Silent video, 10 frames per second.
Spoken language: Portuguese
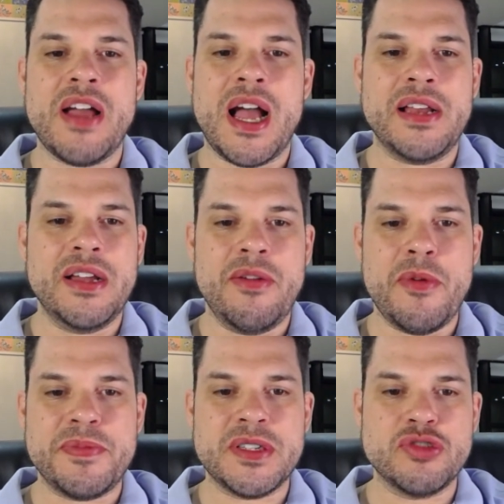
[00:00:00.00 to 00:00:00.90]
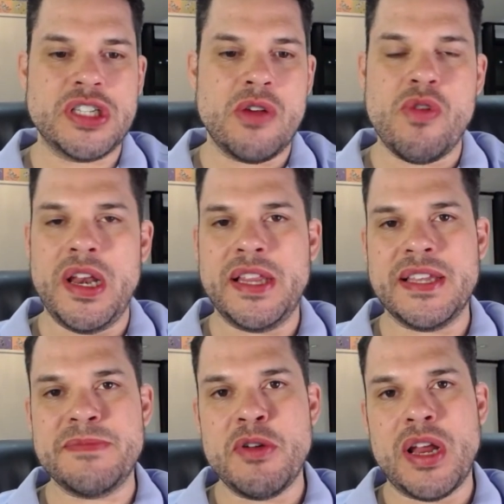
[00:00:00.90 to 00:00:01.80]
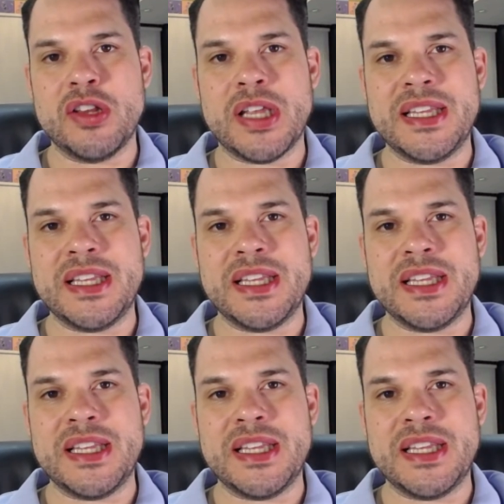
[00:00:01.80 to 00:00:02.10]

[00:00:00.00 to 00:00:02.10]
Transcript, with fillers: Ah, não, a minha opção chegou ali, esse meu lado